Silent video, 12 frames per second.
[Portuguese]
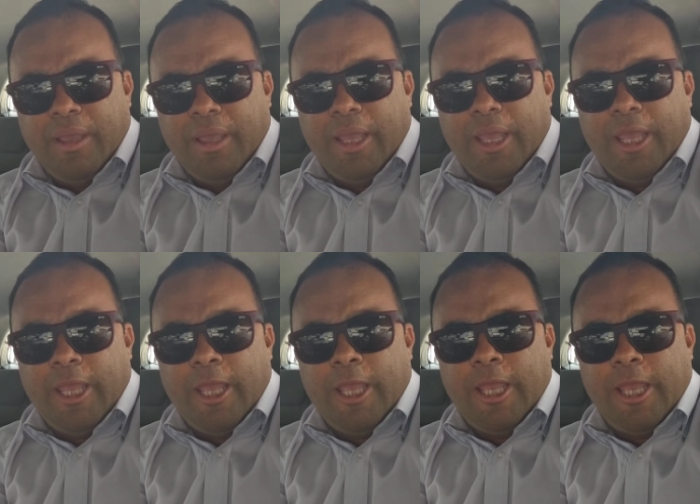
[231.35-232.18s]

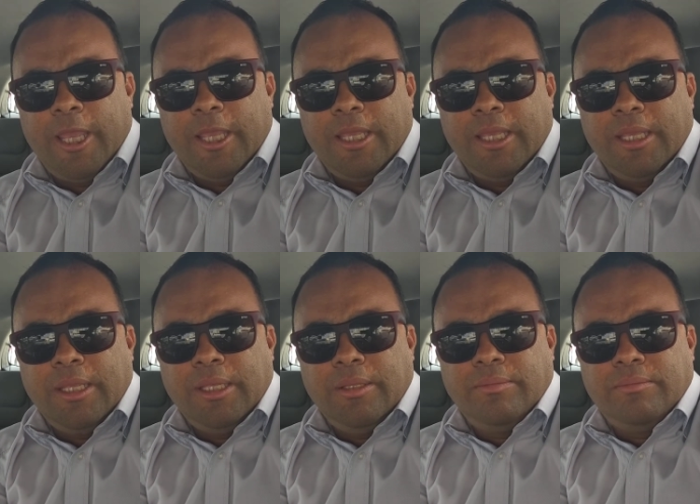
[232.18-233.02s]
é,
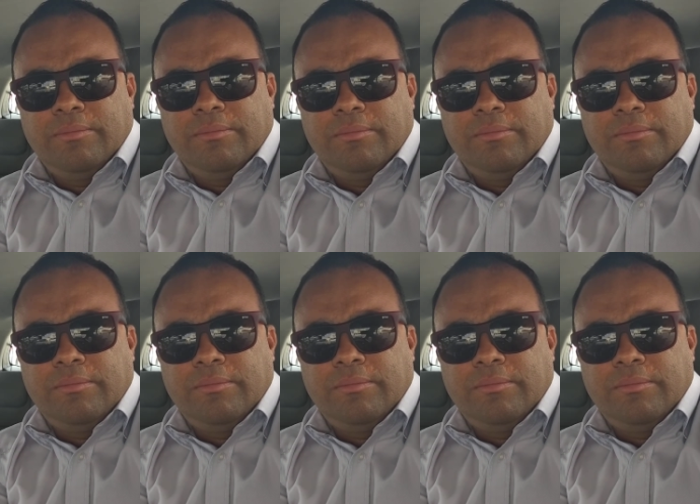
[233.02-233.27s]
em